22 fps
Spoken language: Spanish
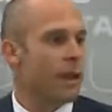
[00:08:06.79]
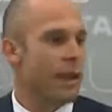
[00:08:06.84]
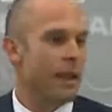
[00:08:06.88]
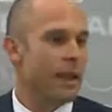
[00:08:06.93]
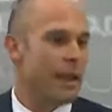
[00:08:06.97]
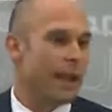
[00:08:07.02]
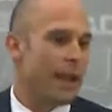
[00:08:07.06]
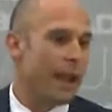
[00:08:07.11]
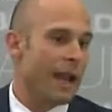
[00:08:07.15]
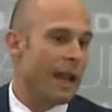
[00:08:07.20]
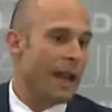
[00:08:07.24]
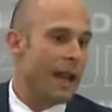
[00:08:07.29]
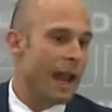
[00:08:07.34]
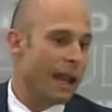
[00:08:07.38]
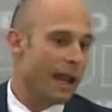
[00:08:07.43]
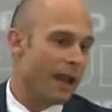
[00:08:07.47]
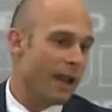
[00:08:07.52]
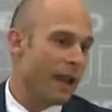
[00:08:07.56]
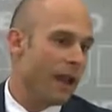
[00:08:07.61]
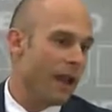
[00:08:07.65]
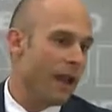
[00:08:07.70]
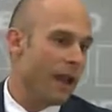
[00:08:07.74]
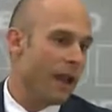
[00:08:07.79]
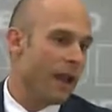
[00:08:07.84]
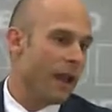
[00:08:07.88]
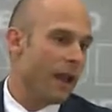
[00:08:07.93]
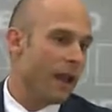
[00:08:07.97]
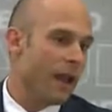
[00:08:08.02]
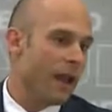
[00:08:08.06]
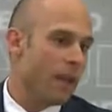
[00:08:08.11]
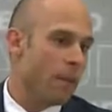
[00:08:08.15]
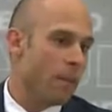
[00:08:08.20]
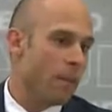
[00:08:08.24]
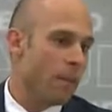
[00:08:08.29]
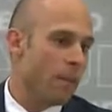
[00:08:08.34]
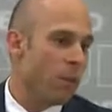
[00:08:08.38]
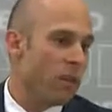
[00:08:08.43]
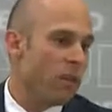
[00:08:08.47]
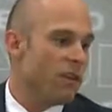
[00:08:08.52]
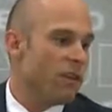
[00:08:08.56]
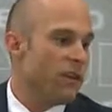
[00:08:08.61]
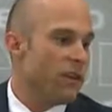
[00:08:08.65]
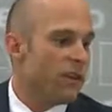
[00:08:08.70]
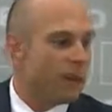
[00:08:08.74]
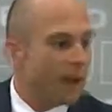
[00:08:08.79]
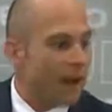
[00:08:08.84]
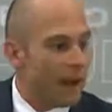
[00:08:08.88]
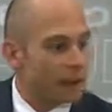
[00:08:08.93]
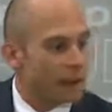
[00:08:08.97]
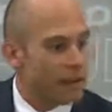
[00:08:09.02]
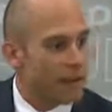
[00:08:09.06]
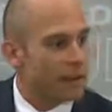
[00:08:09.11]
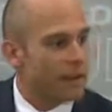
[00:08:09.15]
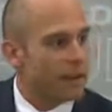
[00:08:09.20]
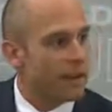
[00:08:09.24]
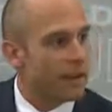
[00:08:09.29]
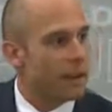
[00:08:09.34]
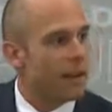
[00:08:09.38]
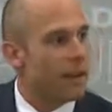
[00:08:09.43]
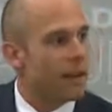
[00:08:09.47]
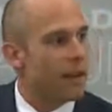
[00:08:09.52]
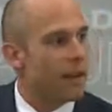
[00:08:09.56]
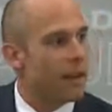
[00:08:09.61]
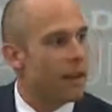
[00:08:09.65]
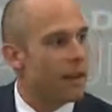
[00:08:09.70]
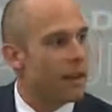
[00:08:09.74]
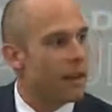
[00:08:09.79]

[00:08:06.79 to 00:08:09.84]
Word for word: y a la larga modificar esa realidad